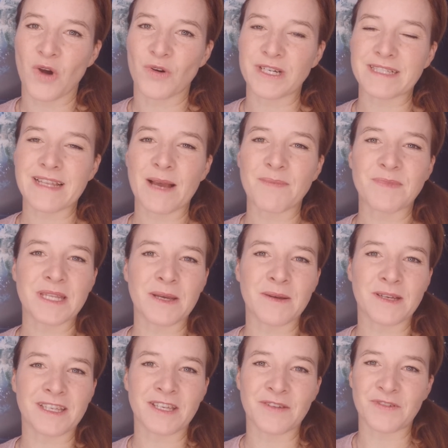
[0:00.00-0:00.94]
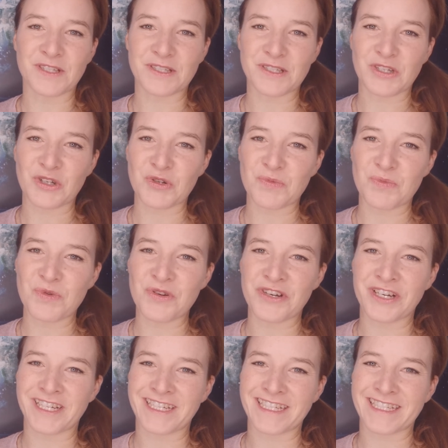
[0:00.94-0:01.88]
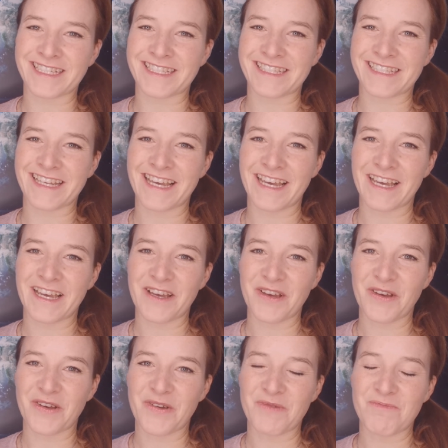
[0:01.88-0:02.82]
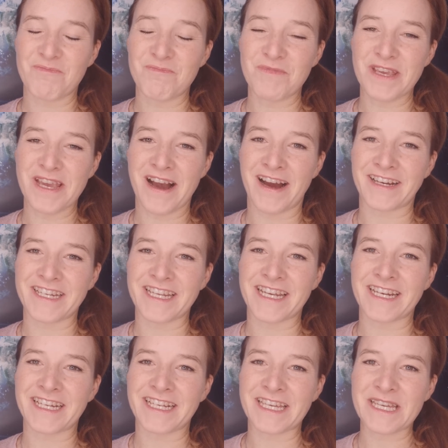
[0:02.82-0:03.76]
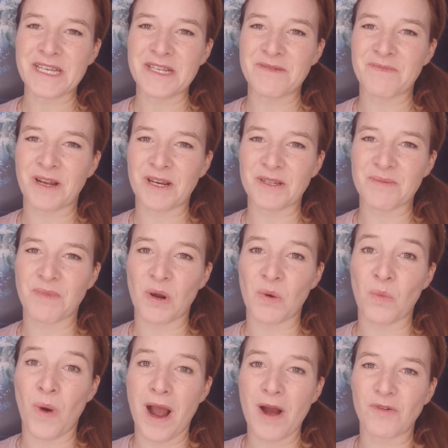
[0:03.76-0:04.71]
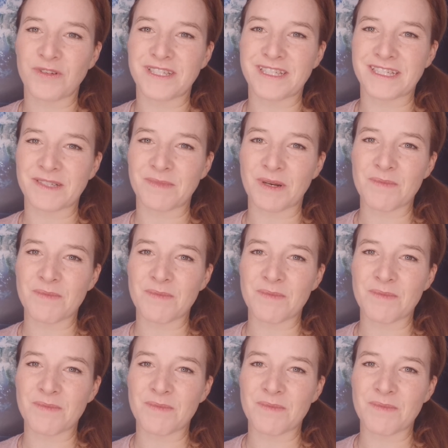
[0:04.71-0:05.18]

Und das habt ihr gewiss gespürt, dass ja, die Energien manchmal wow sind.